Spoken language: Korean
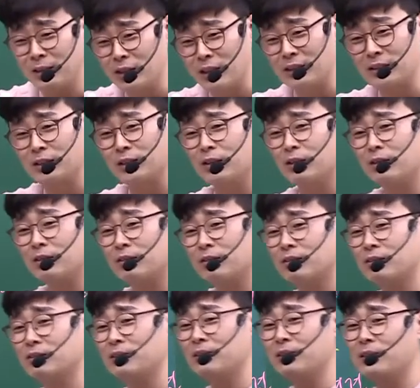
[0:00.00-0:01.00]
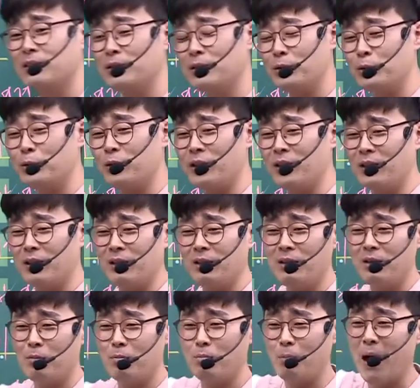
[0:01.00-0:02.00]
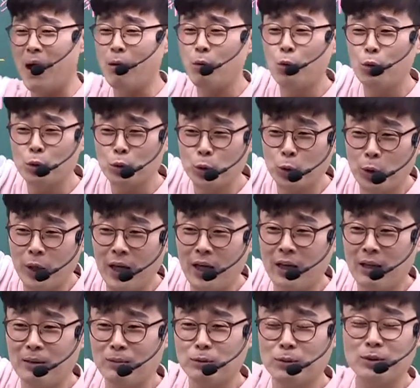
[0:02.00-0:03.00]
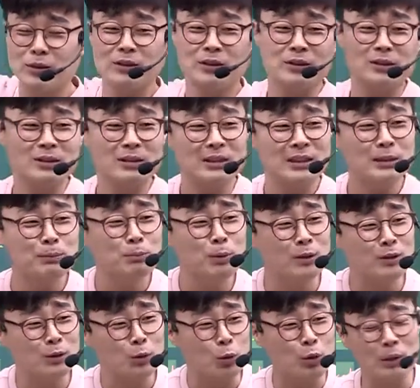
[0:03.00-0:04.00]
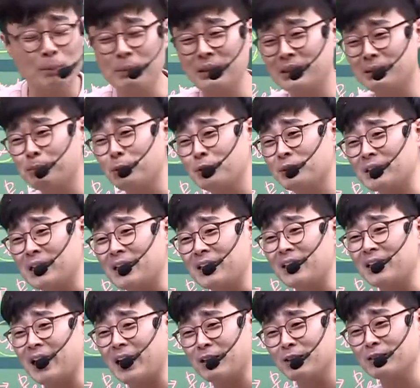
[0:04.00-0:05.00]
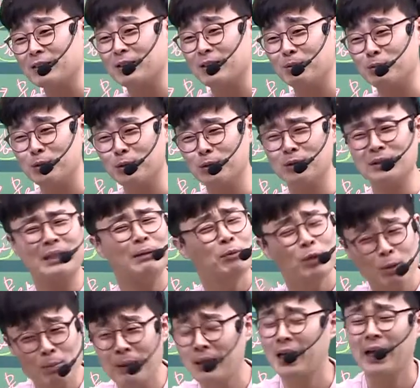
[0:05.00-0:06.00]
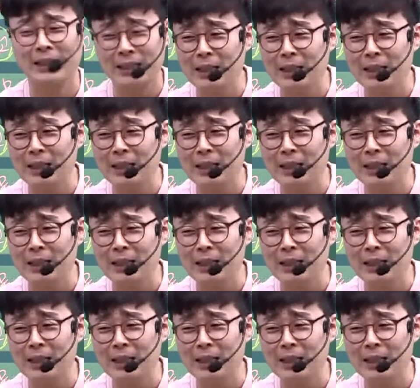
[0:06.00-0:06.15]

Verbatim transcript: 적이 있어요. 여기 마곡 쪽에 무슨 스포츠, 올림픽 스포츠 센터에 다녔어요. 물론 3개월밖에 안